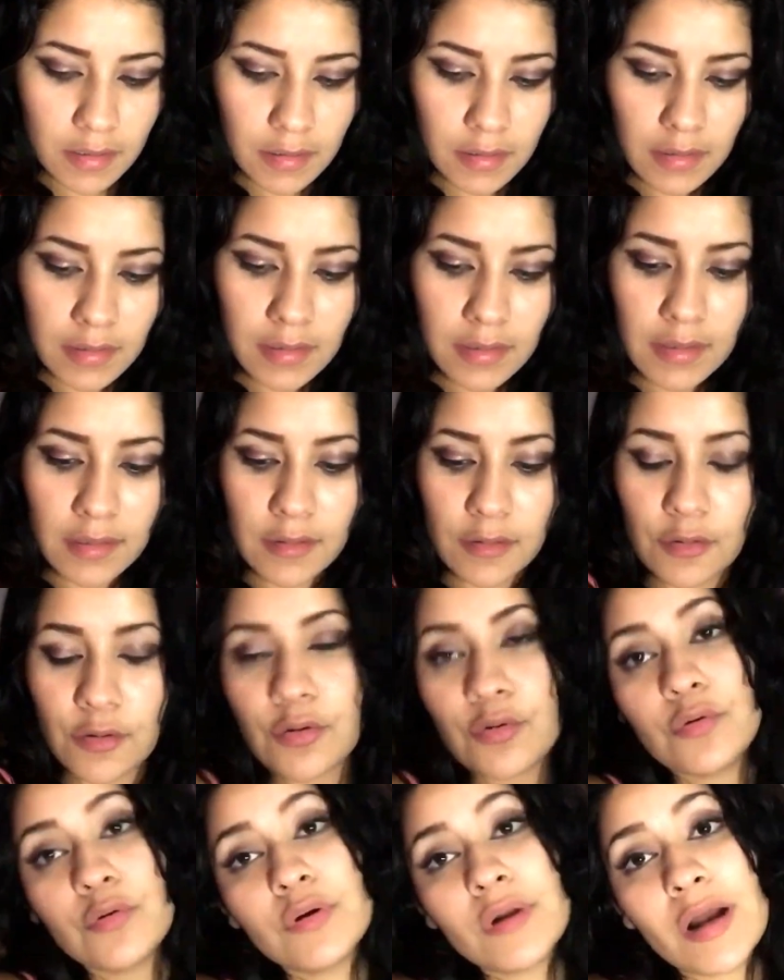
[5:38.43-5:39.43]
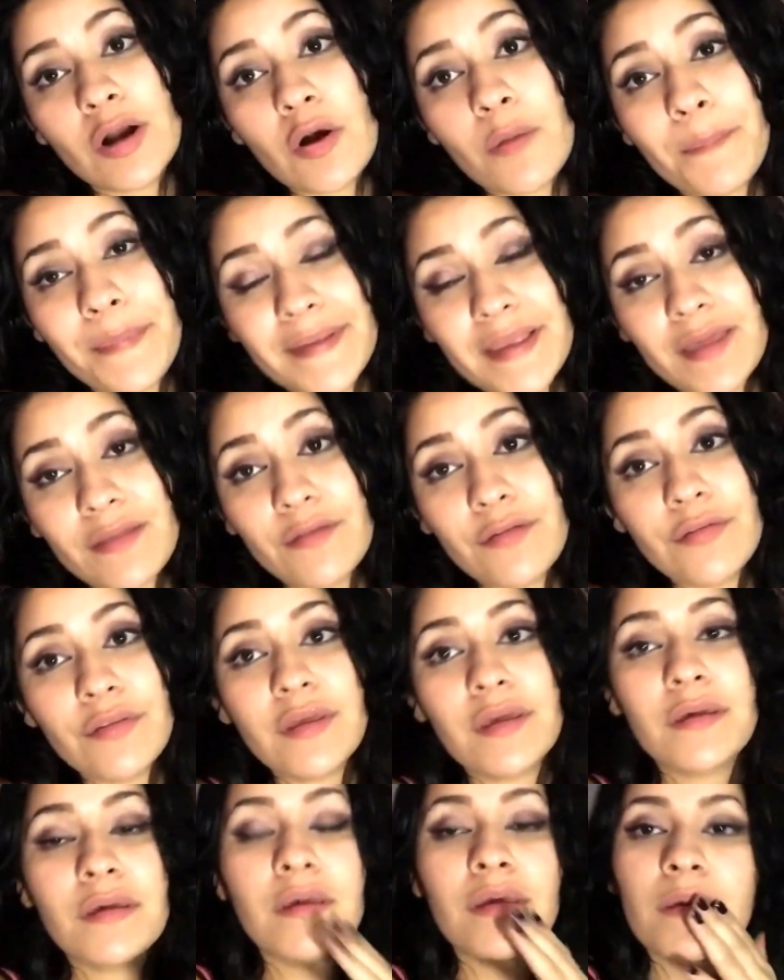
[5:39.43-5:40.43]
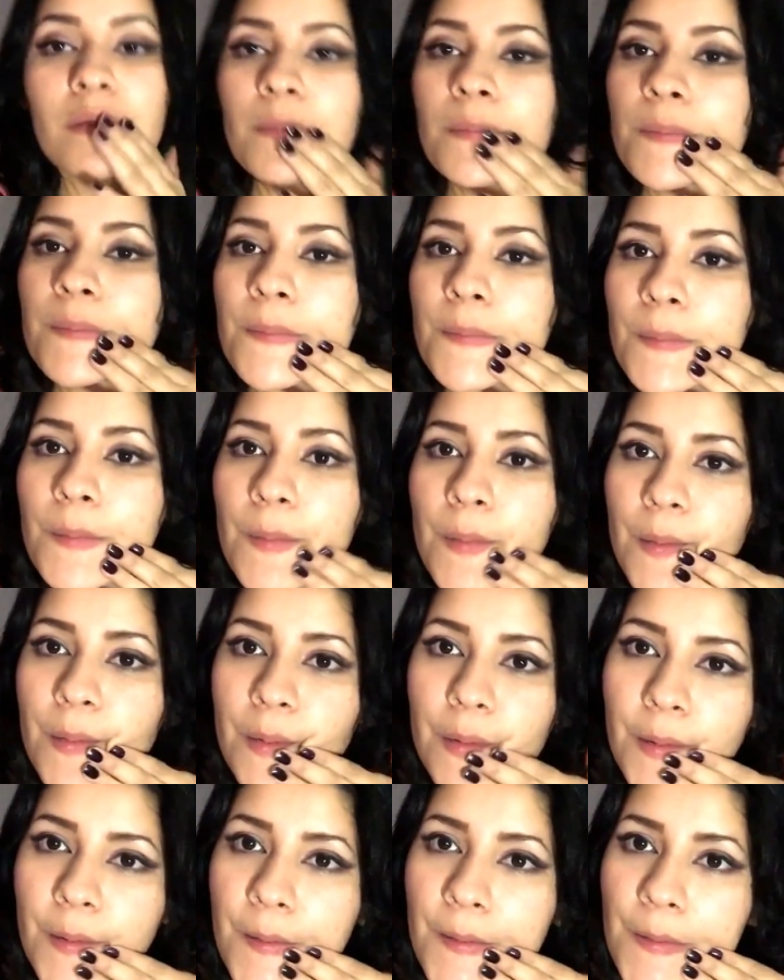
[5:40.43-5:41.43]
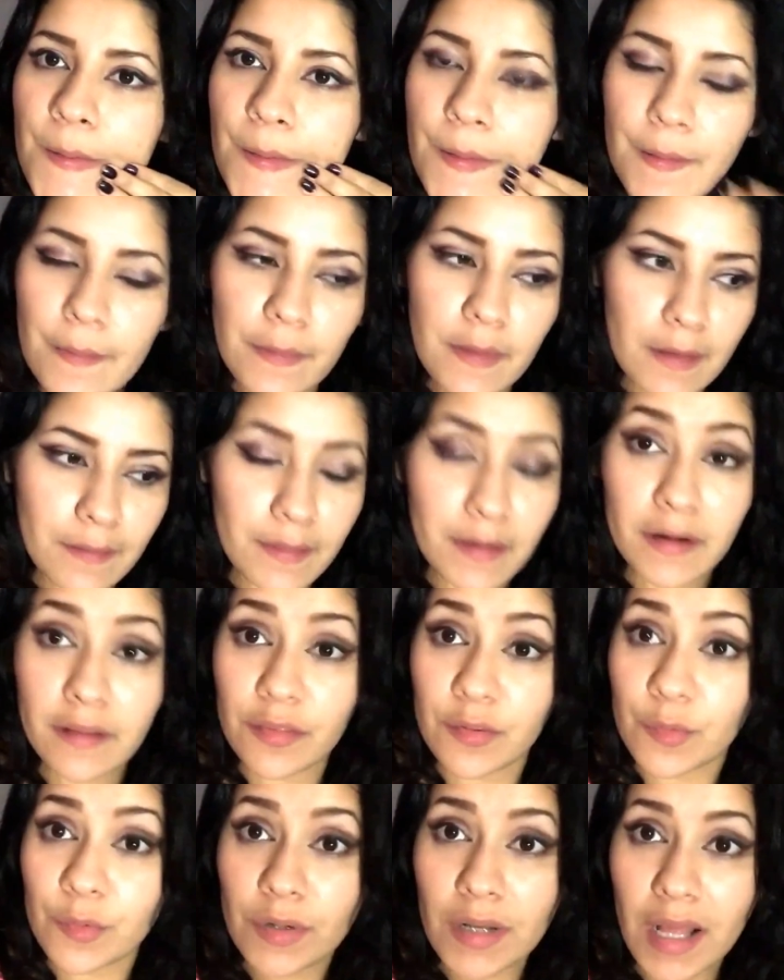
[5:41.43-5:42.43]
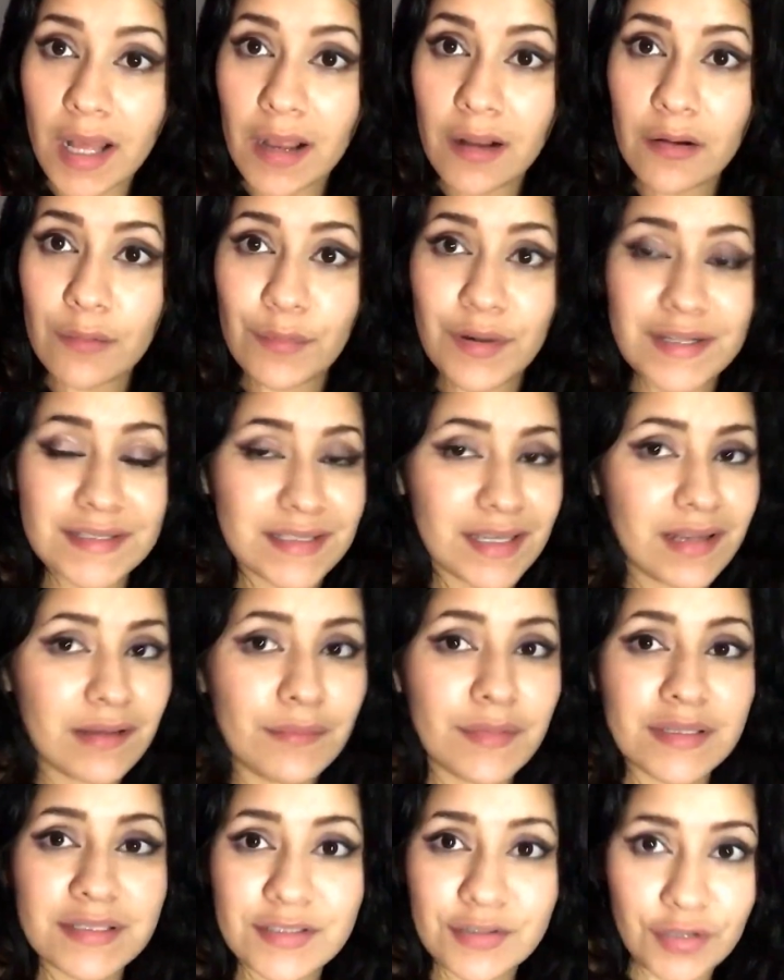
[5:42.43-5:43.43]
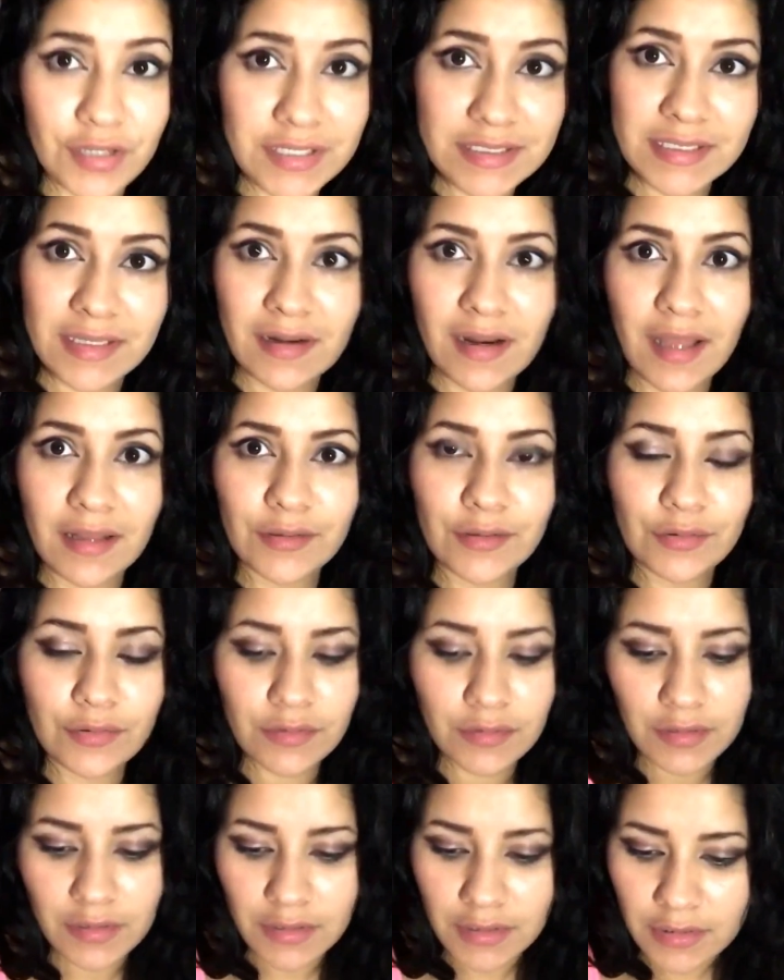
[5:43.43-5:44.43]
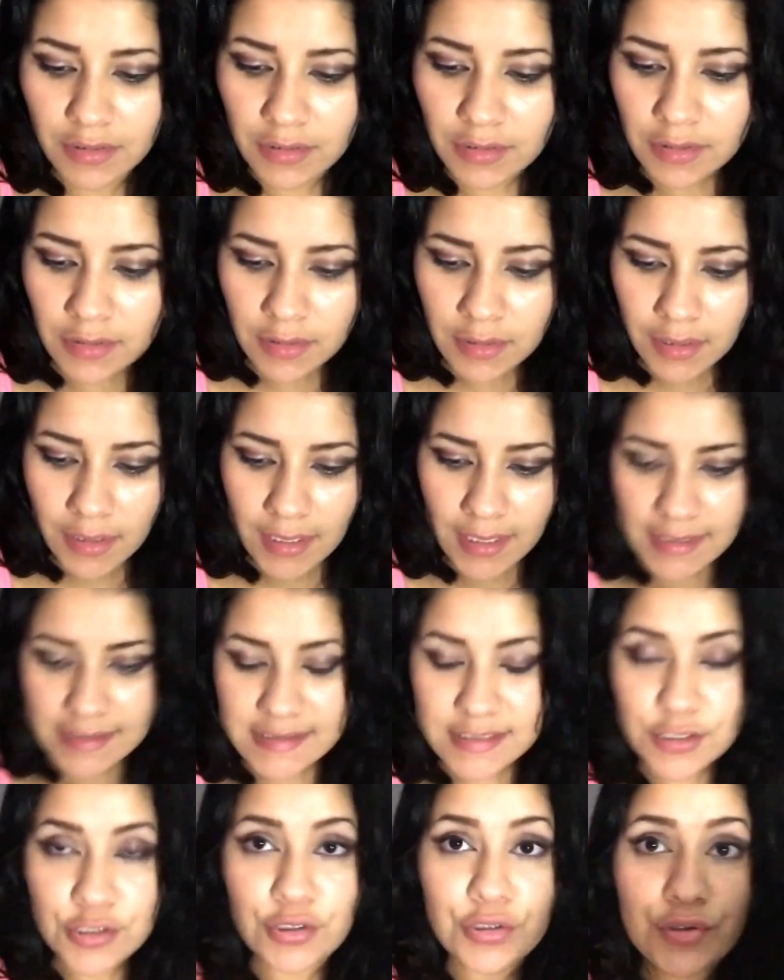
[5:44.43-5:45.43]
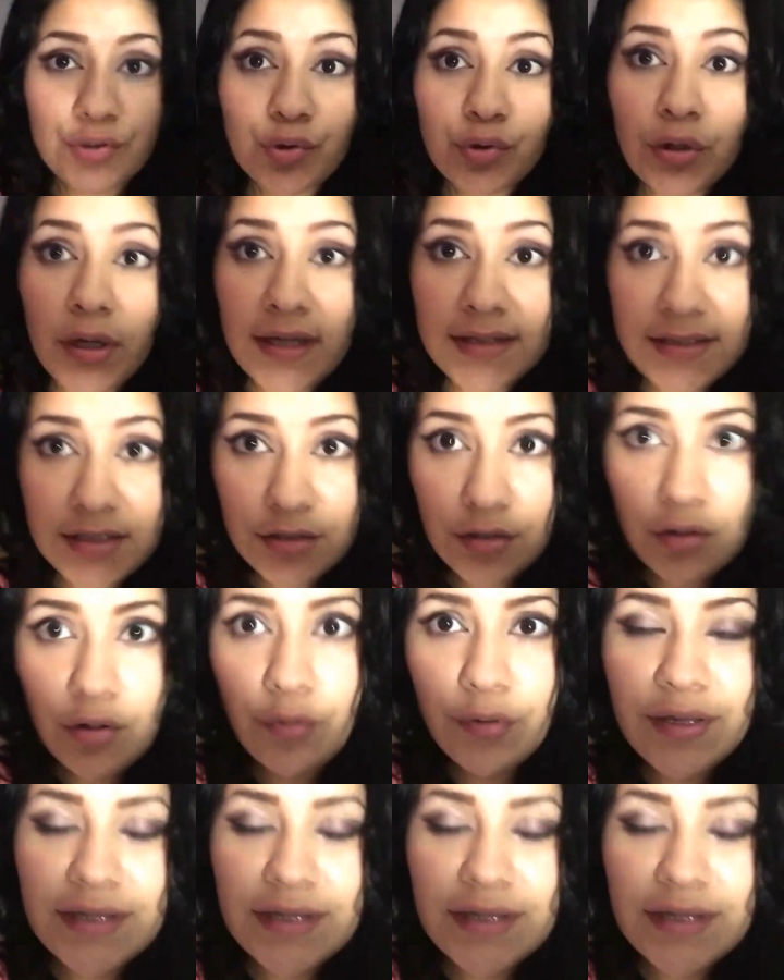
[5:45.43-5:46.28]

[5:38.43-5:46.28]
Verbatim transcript: Ah, con, acompañado de, de verdura, como las que le mencioné hace rato. Así yo, así yo lo